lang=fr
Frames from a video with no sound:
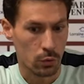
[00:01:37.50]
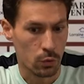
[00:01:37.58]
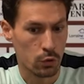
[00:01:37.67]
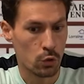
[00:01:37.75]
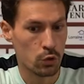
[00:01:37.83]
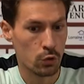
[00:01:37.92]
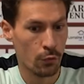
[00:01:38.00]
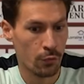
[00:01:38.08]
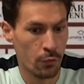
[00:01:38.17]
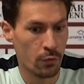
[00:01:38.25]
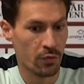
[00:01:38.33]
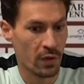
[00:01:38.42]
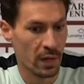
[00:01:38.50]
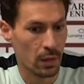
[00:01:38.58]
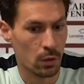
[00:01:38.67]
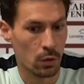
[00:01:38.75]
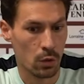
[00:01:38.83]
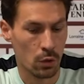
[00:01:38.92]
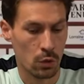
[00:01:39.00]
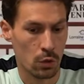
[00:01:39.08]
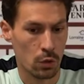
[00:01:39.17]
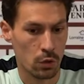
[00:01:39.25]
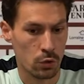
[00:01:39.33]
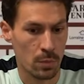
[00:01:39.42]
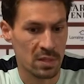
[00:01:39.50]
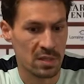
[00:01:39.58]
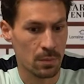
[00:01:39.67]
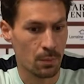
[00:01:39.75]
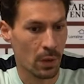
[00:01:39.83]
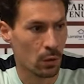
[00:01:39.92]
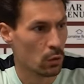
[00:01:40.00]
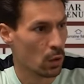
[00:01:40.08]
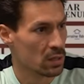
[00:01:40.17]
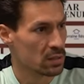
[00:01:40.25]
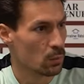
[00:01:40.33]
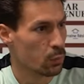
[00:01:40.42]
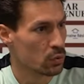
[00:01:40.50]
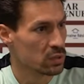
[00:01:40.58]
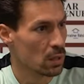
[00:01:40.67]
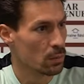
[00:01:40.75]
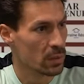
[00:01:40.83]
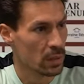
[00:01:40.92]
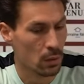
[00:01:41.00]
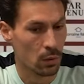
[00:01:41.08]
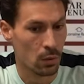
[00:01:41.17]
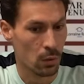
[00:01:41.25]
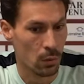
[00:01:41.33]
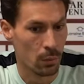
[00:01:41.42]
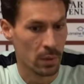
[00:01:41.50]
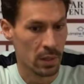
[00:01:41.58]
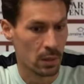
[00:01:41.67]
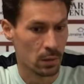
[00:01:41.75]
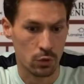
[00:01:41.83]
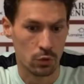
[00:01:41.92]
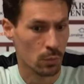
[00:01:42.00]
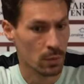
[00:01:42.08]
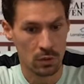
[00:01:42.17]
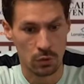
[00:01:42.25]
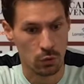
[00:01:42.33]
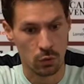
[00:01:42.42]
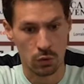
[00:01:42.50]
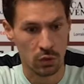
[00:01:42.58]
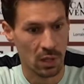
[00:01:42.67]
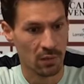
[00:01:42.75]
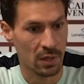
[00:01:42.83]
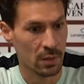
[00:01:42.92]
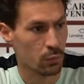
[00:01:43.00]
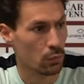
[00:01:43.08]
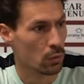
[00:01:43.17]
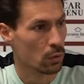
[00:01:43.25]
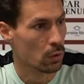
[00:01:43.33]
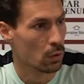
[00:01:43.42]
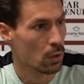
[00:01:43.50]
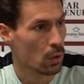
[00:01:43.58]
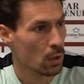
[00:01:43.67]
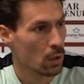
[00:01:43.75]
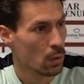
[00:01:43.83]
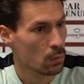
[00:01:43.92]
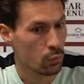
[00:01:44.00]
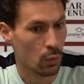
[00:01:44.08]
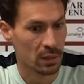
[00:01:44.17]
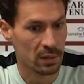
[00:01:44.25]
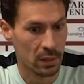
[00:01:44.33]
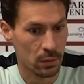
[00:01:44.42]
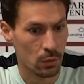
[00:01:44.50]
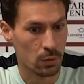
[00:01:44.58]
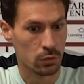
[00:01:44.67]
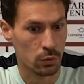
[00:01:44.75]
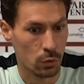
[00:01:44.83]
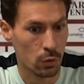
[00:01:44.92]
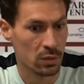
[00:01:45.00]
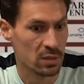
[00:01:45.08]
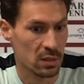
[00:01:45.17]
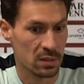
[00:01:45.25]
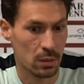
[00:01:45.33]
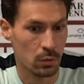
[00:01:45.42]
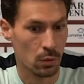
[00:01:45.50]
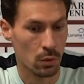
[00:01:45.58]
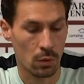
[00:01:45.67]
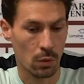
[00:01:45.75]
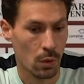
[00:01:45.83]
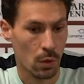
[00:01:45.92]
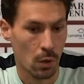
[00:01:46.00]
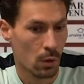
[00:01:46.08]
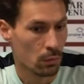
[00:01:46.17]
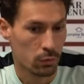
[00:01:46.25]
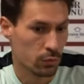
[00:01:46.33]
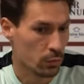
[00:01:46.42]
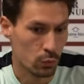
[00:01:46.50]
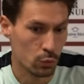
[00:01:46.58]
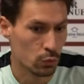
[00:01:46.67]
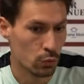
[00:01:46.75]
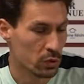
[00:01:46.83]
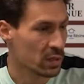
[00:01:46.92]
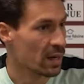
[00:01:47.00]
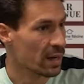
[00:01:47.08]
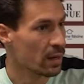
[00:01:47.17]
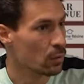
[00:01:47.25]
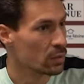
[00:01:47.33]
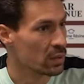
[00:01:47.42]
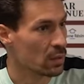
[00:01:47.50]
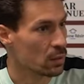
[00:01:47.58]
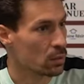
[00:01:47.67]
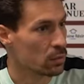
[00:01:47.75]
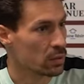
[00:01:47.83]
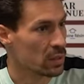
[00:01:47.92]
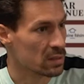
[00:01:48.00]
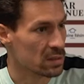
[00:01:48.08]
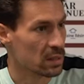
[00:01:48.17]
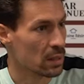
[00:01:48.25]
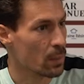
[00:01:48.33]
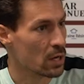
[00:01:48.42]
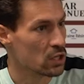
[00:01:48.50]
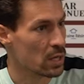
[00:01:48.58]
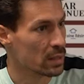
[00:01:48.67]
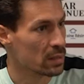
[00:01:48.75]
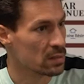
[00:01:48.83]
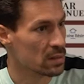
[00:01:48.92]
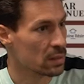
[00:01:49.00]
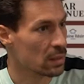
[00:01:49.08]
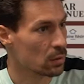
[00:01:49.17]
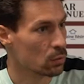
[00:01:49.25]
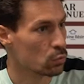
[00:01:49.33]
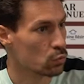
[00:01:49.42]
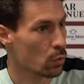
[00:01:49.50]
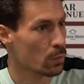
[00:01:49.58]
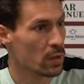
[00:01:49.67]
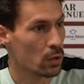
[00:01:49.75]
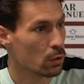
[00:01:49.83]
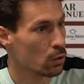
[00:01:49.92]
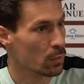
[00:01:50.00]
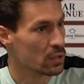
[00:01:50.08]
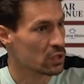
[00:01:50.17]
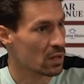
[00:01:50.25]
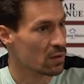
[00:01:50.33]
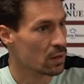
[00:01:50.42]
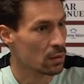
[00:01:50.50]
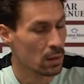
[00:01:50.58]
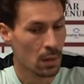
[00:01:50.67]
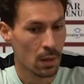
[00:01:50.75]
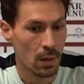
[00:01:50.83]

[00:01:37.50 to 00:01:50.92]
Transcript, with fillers: de ce que je veux faire, je m'estime pas encore à 100%, mais mais justement, je, je travaille pour pour atteindre ce truc. C'est c'est une toute notre carrière, on est dans, cette démarche-là d'essayer d'être toujours meilleur que le match d'avant.